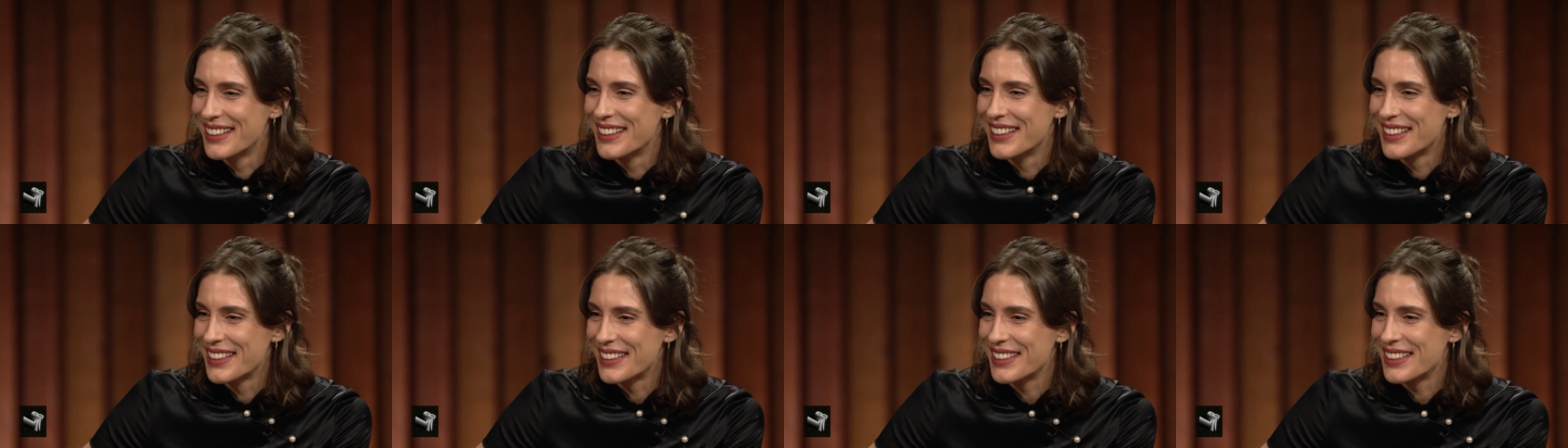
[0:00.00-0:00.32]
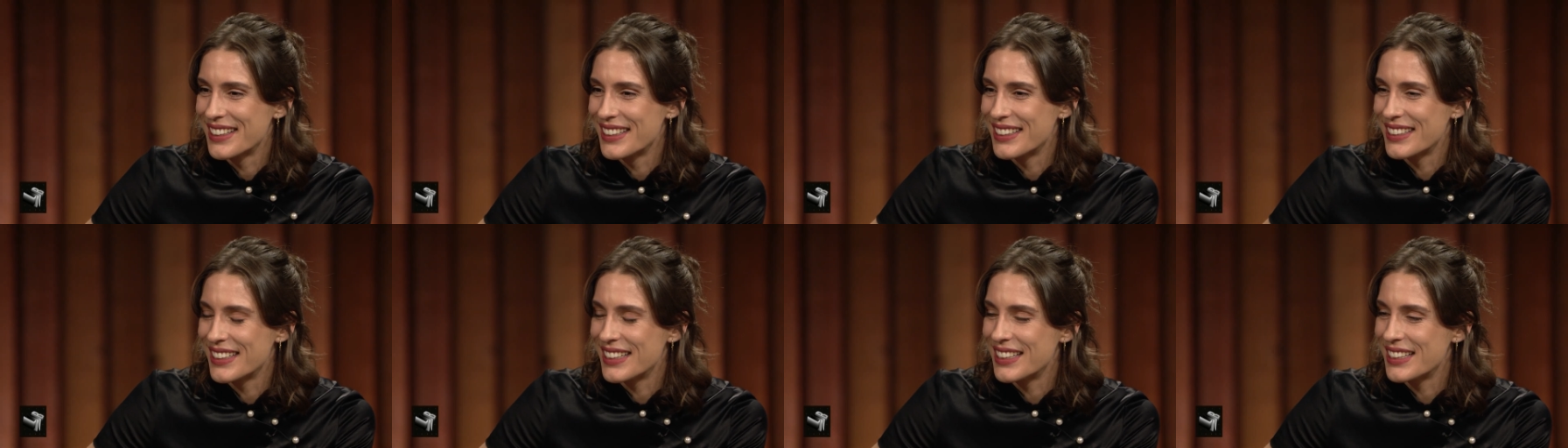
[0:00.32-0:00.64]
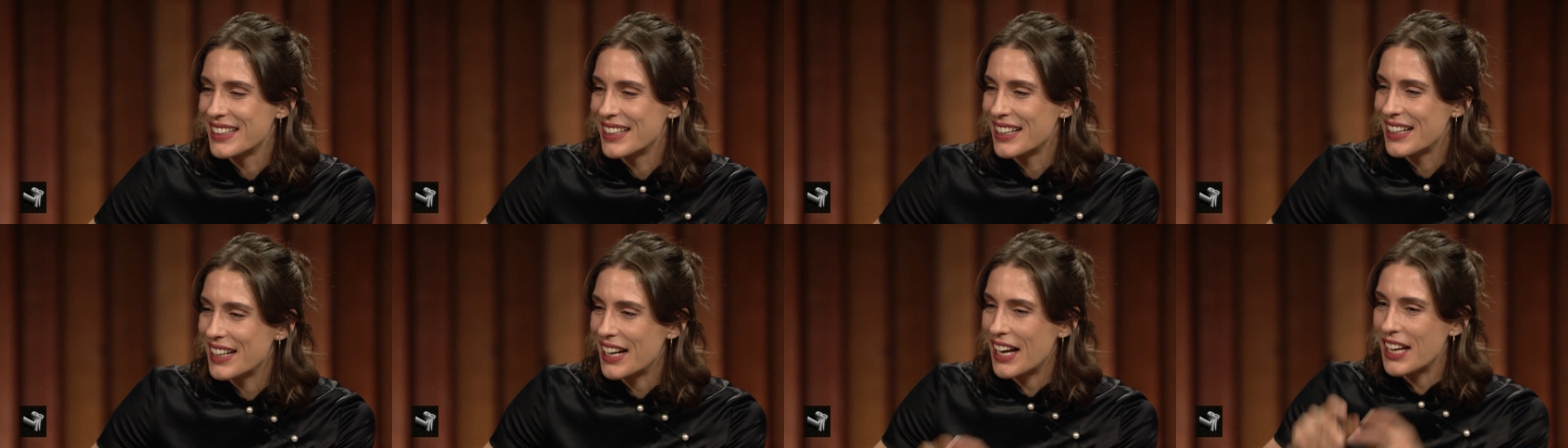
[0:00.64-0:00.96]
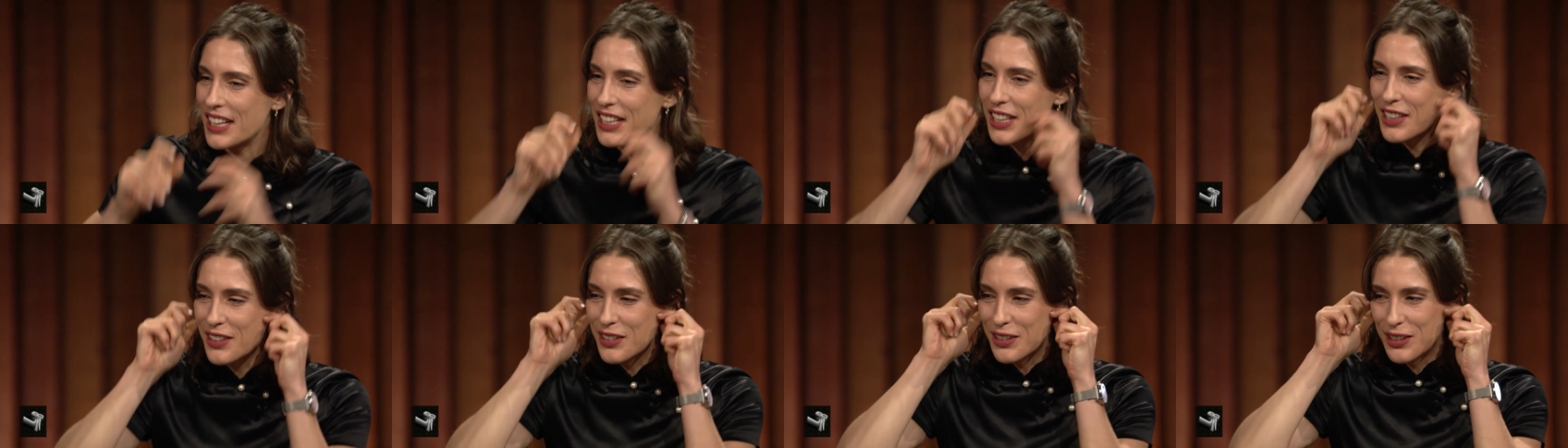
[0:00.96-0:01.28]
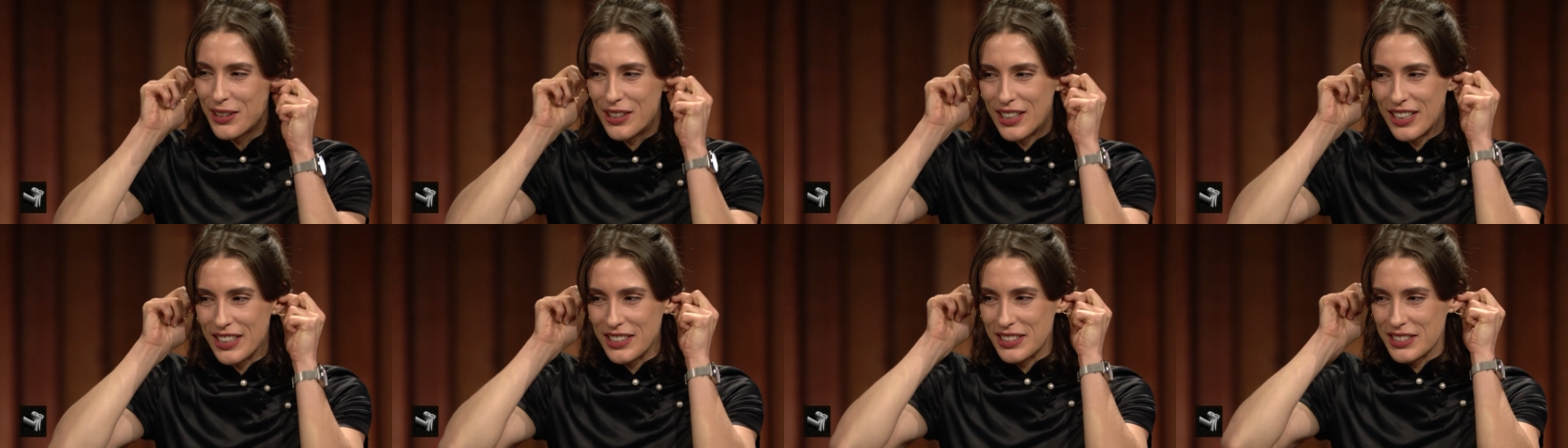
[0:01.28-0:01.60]
So, also das wäre jetzt An die den eine.
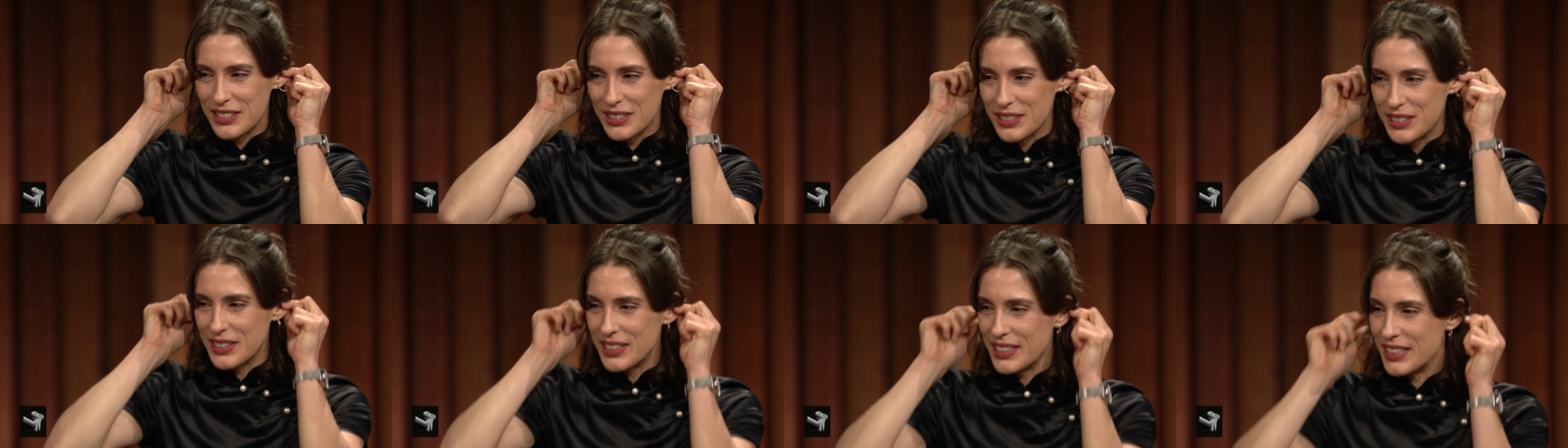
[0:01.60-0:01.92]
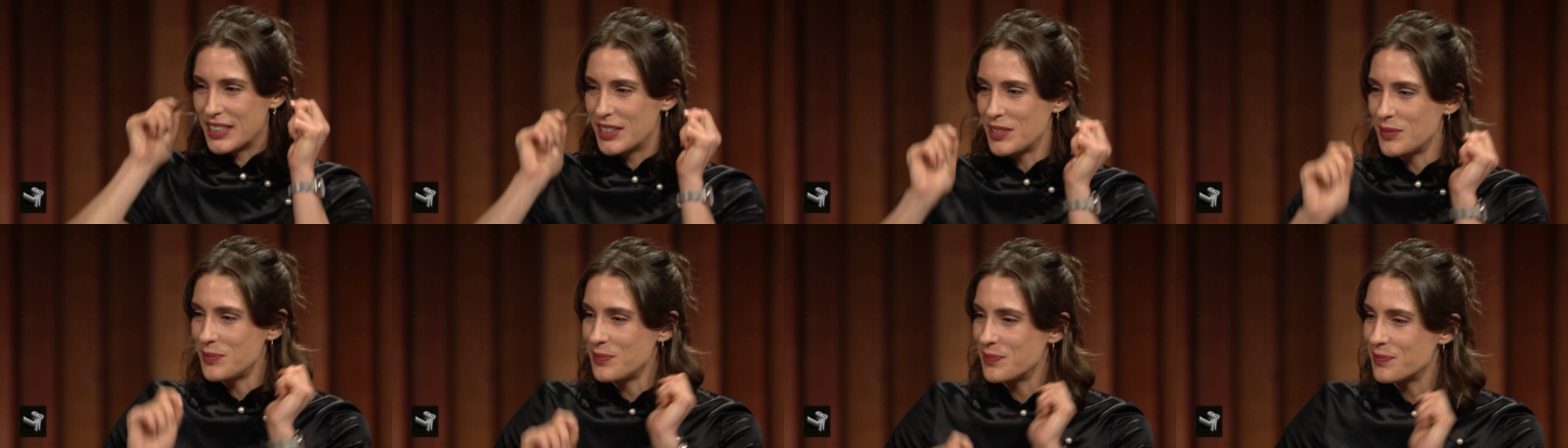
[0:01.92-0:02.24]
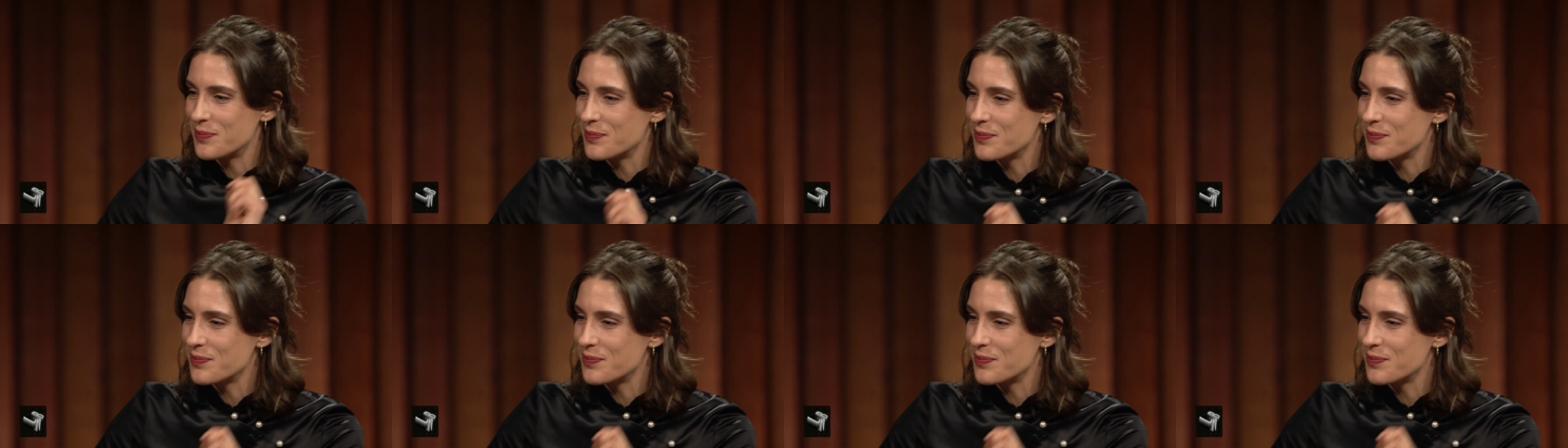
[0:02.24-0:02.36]
Ohren so, ja.